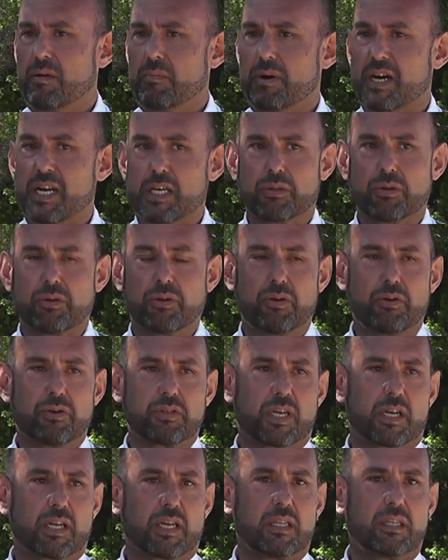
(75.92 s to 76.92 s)
para todos
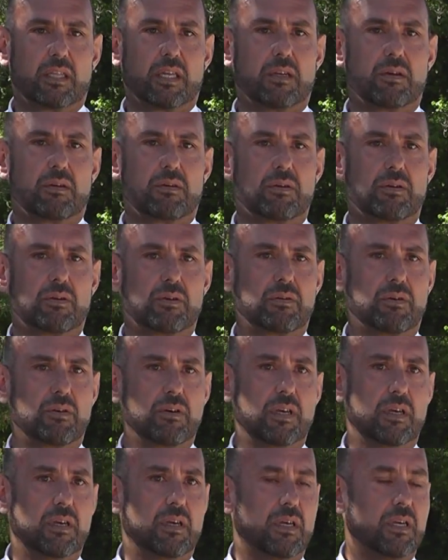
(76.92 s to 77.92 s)
los argentinos.
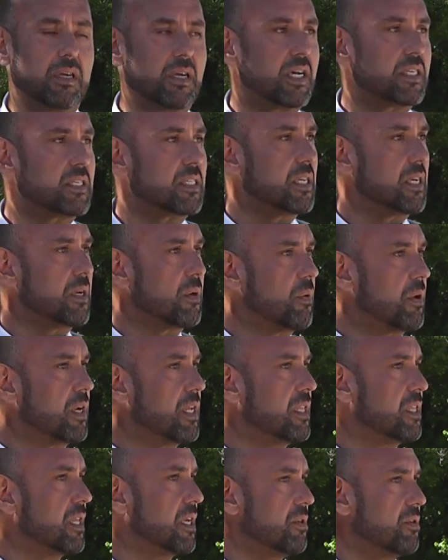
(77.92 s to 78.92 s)
Hoy hace
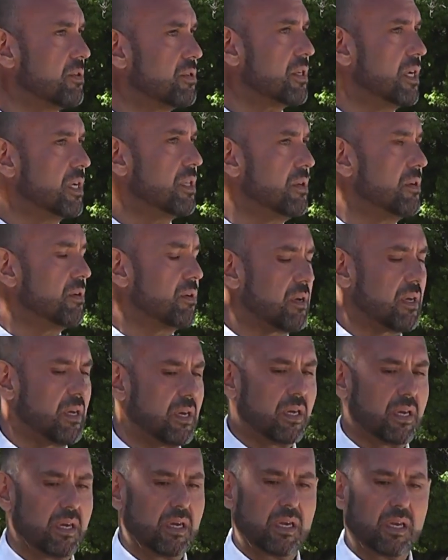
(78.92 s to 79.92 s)
42 años
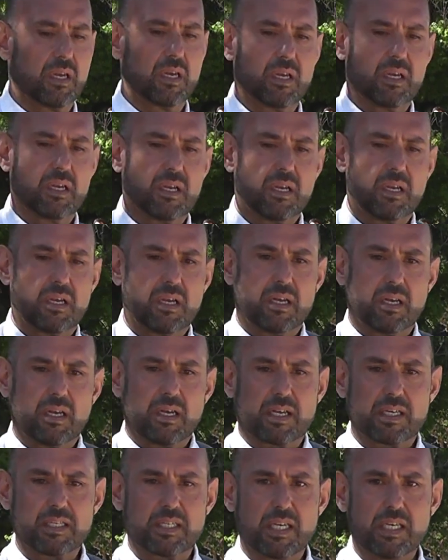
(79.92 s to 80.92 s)
que,
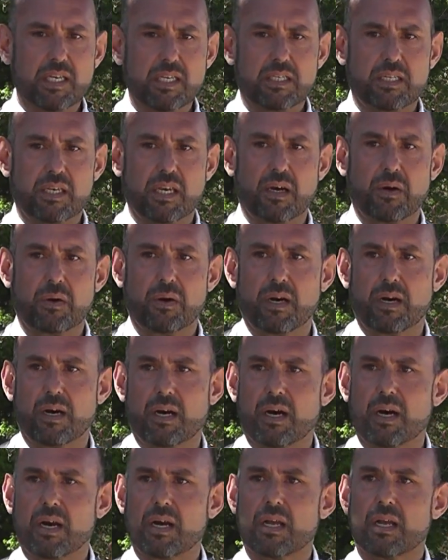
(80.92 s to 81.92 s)
se
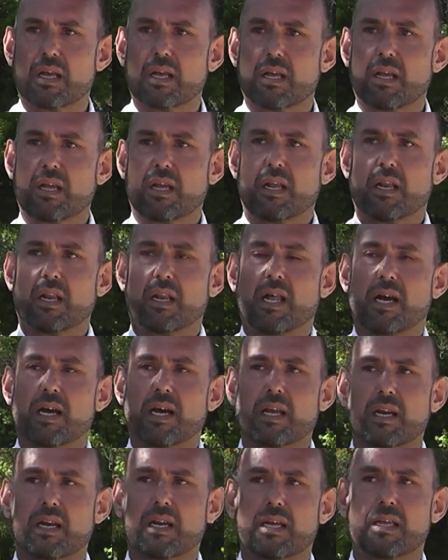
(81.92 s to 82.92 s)
iniciaba la
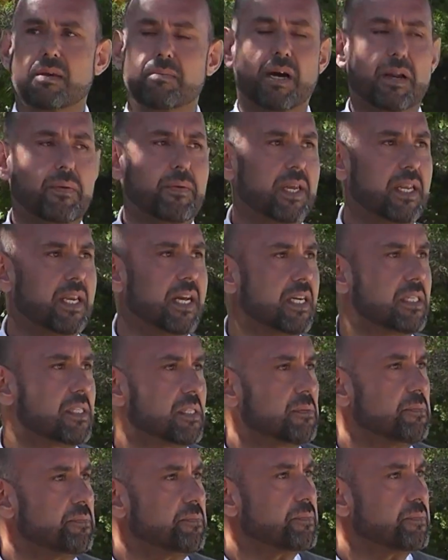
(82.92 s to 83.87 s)
guerra de Malvinas